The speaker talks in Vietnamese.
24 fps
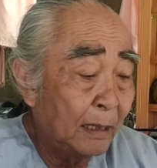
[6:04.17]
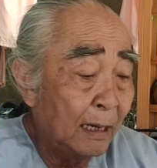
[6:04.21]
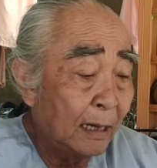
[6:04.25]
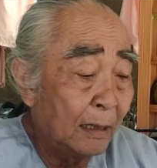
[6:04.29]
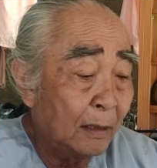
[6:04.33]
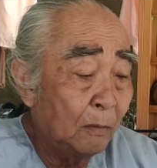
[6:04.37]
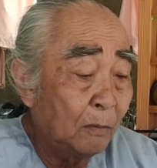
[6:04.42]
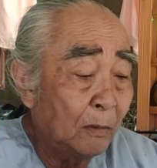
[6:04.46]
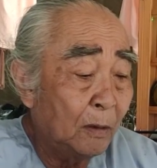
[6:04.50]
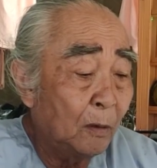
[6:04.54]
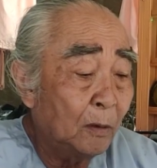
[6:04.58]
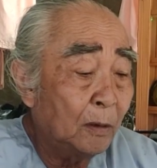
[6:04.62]
bây
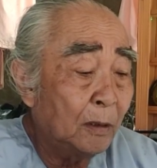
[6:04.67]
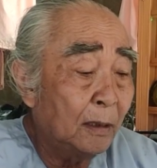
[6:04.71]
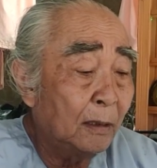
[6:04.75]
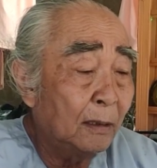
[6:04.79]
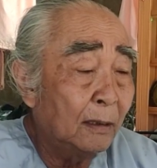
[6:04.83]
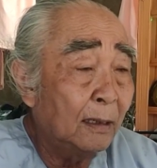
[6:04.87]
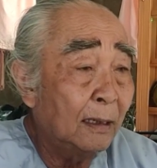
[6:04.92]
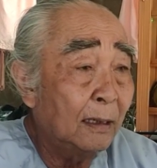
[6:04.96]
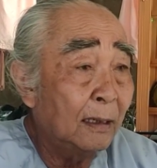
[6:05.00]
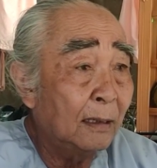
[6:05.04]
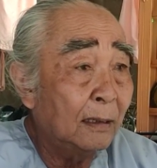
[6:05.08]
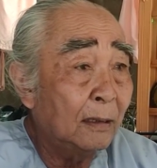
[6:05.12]
giờ chúng tôi
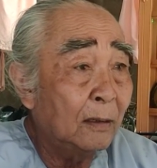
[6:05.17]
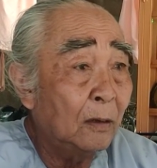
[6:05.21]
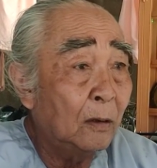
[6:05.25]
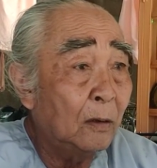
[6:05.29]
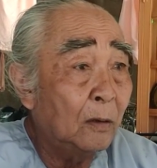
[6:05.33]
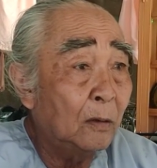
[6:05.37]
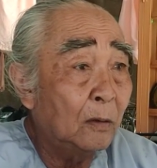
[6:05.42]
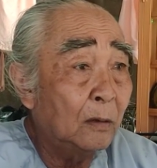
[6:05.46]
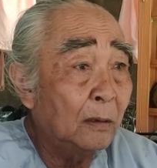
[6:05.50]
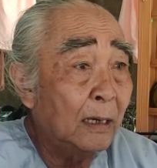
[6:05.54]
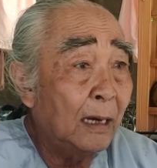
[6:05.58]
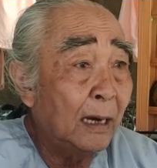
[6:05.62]
xin à,
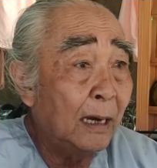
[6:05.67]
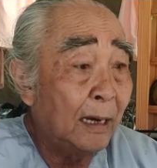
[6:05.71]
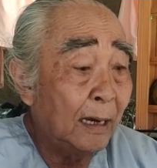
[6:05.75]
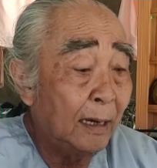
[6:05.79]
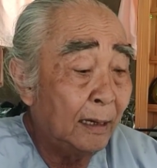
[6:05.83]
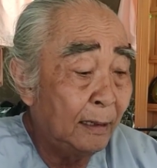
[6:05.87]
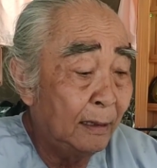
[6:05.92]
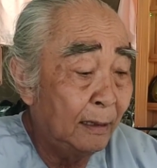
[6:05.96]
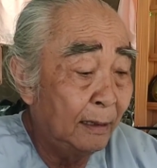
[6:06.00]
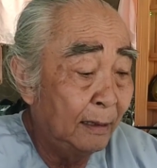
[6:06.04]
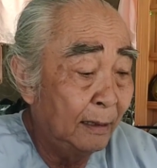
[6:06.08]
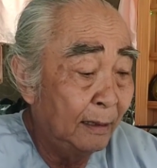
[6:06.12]
vô
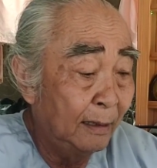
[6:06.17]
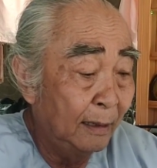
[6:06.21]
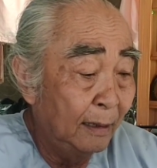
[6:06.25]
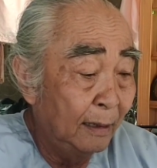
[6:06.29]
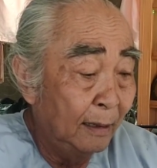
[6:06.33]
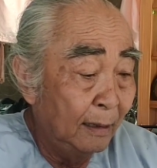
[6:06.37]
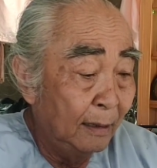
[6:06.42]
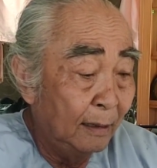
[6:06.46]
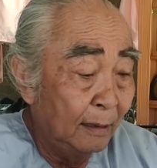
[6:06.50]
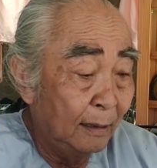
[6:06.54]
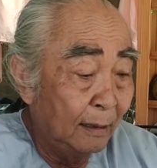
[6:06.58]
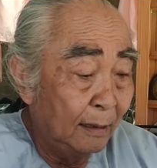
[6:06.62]
đề
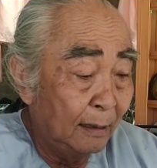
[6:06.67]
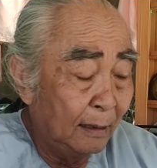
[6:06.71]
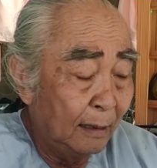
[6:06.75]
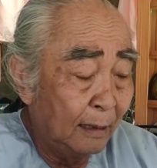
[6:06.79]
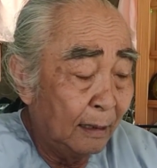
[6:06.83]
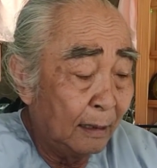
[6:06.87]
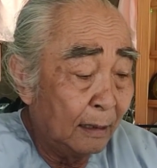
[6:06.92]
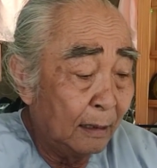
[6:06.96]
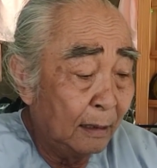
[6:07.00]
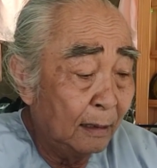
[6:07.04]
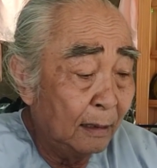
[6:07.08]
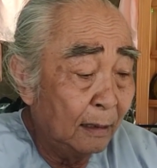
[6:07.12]
thì
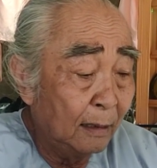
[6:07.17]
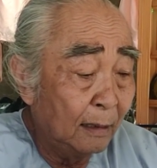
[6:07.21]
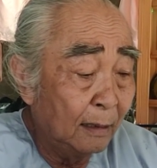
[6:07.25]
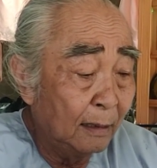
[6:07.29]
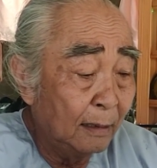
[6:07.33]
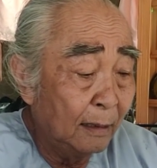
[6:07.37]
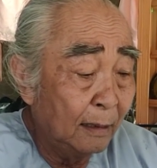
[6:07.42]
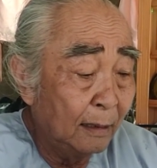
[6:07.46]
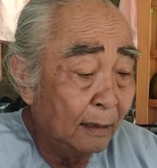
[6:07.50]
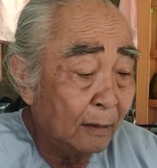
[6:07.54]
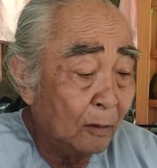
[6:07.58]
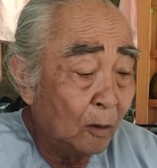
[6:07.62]
à, kính
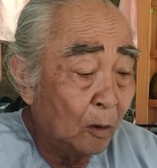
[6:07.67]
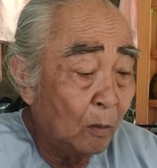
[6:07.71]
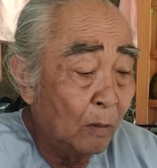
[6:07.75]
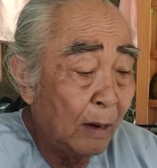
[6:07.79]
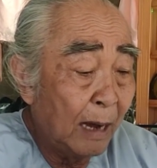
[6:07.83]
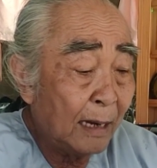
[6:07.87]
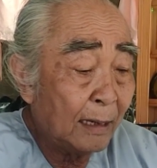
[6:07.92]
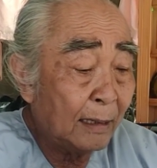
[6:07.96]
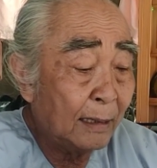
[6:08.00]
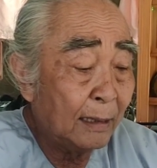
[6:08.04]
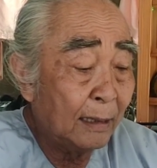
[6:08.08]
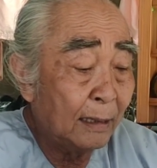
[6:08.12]
thưa với cô
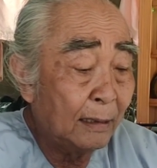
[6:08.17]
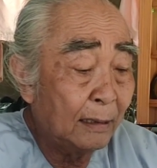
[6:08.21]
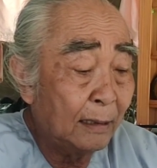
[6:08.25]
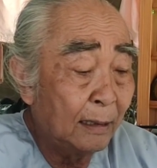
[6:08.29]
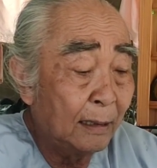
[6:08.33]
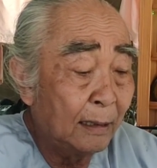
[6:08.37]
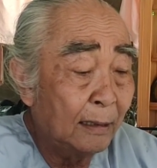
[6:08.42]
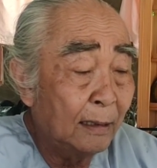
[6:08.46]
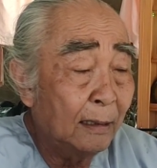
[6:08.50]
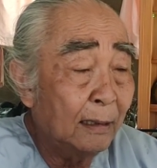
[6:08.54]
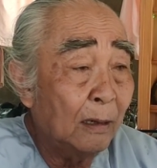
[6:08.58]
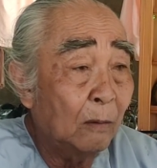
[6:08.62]
bác và anh
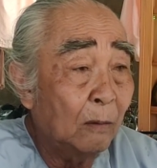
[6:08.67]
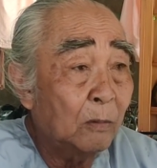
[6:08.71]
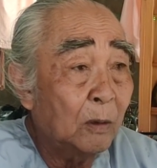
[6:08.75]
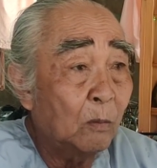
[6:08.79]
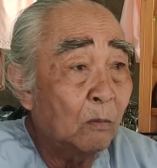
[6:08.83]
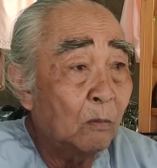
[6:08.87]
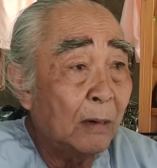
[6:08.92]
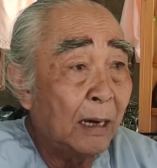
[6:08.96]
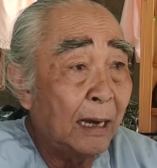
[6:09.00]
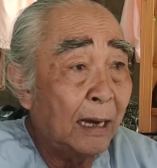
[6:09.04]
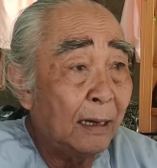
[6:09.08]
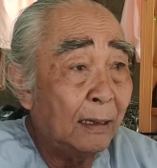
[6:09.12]
chị trên cộng
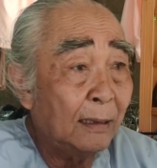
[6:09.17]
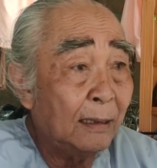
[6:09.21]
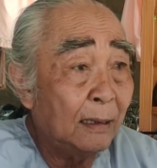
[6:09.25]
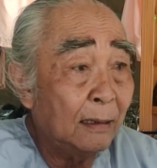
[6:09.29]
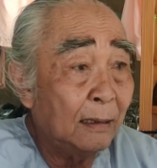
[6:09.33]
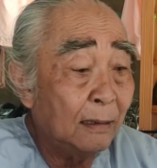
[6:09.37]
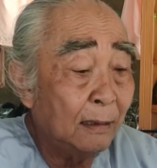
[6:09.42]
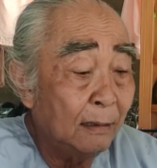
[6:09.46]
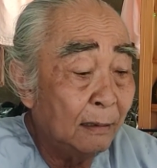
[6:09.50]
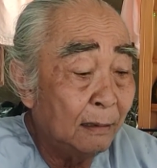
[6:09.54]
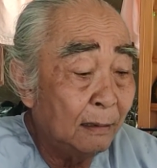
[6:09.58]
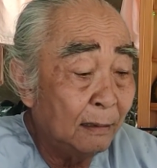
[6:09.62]
đồng mạng
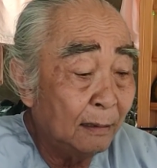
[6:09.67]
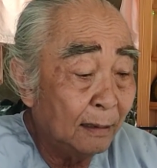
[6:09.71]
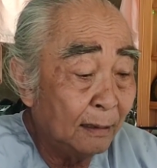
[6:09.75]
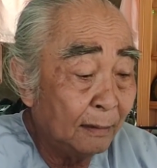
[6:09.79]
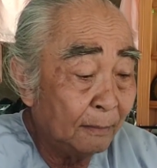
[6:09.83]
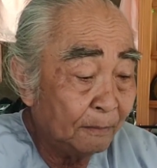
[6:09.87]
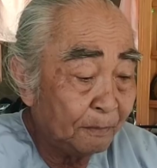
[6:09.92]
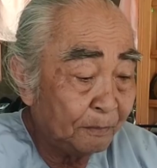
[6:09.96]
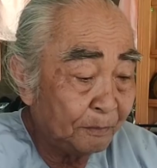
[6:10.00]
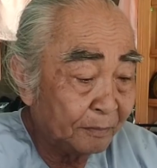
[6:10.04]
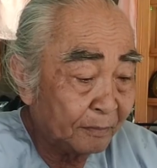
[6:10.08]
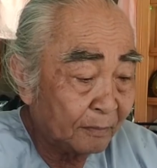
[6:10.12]
thân thương đó